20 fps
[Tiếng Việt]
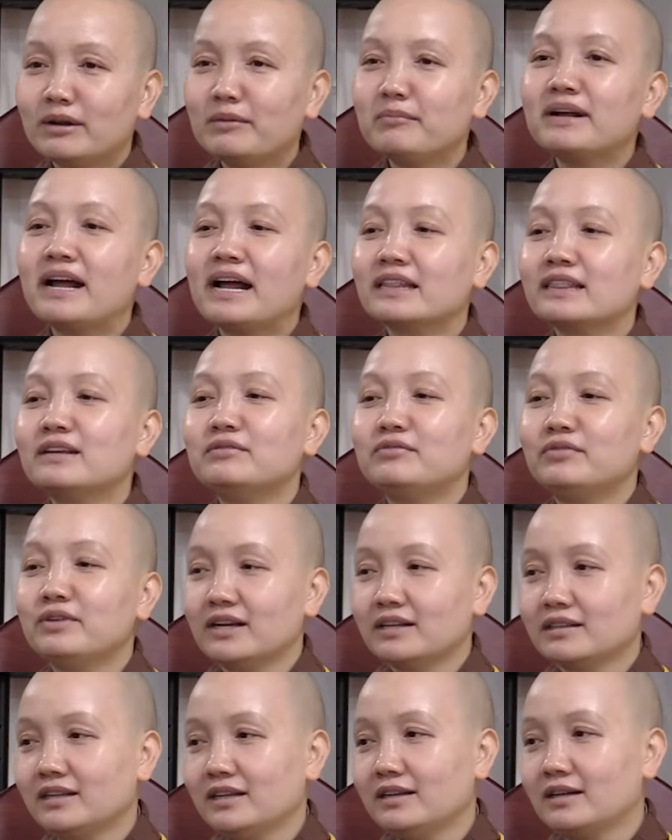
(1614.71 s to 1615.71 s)
năm ngàn tiền
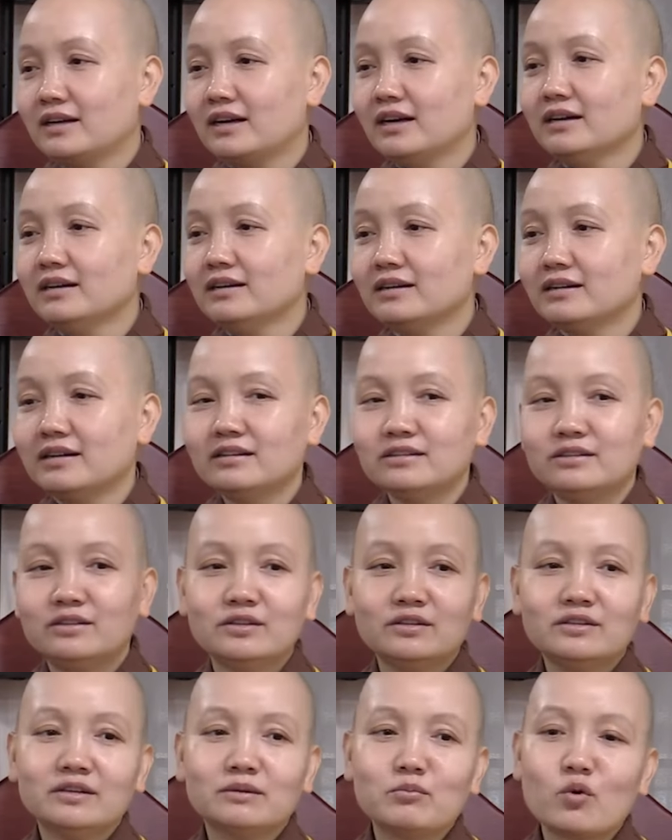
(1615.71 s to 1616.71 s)
Việt thì có, có
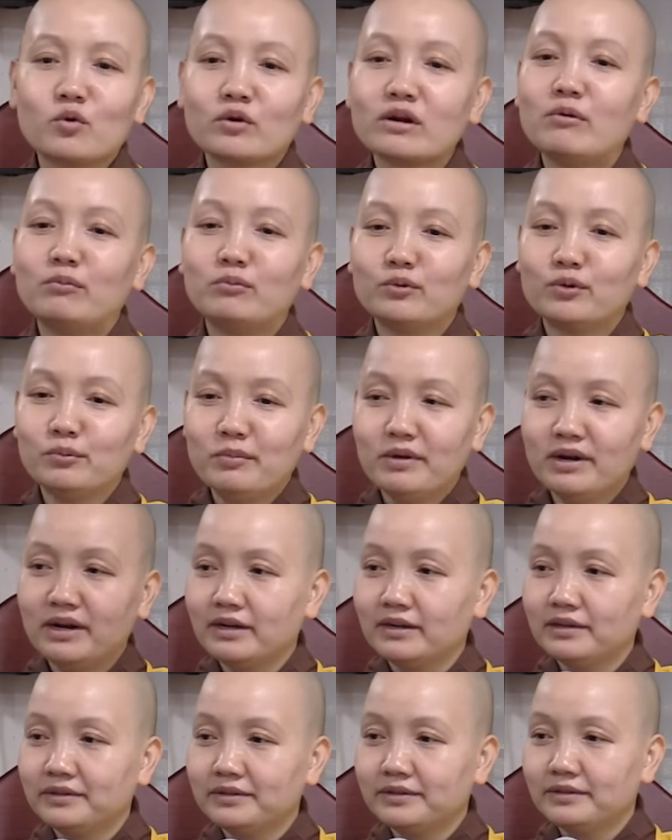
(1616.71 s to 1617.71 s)
chưa được một đồng của
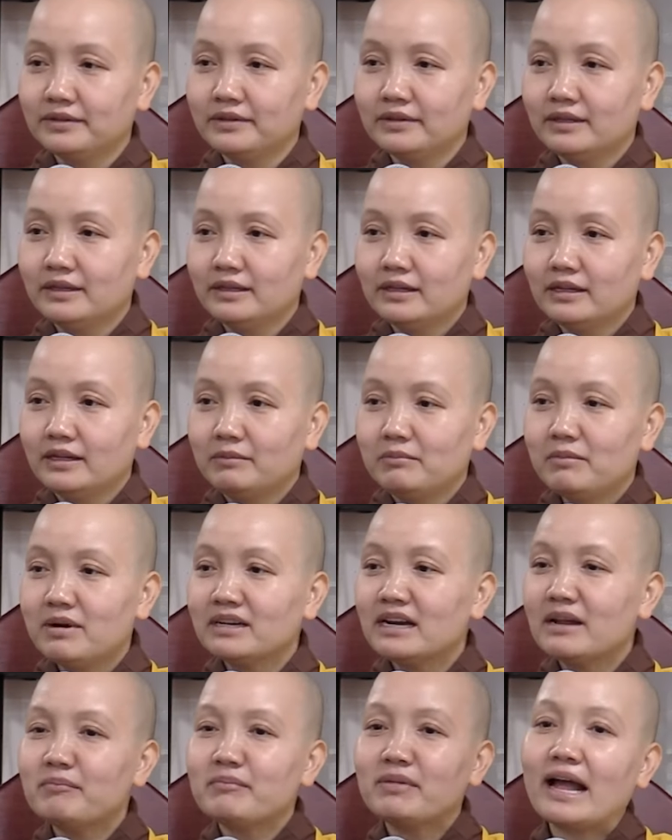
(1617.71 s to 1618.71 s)
mình.
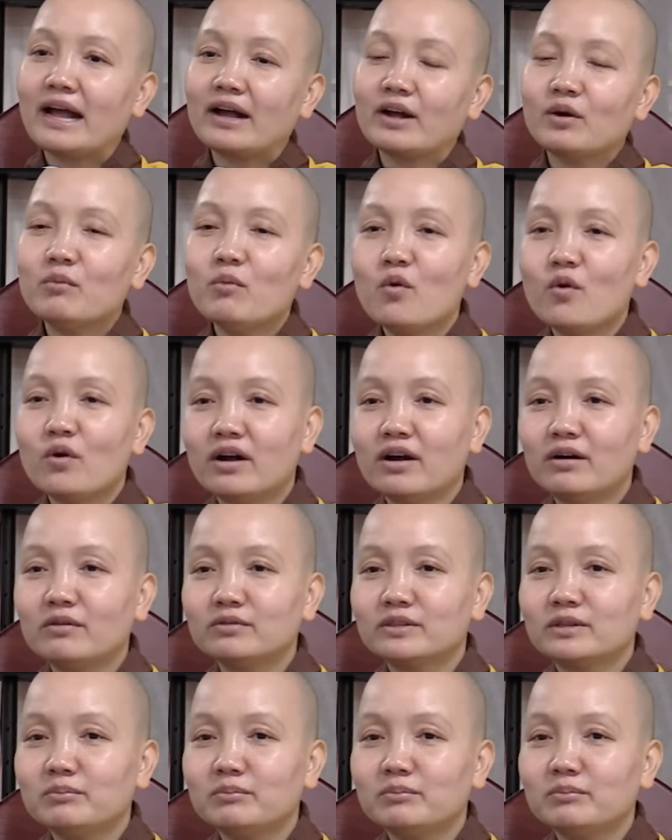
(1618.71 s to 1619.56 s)
Mất năm ngàn có buồn không?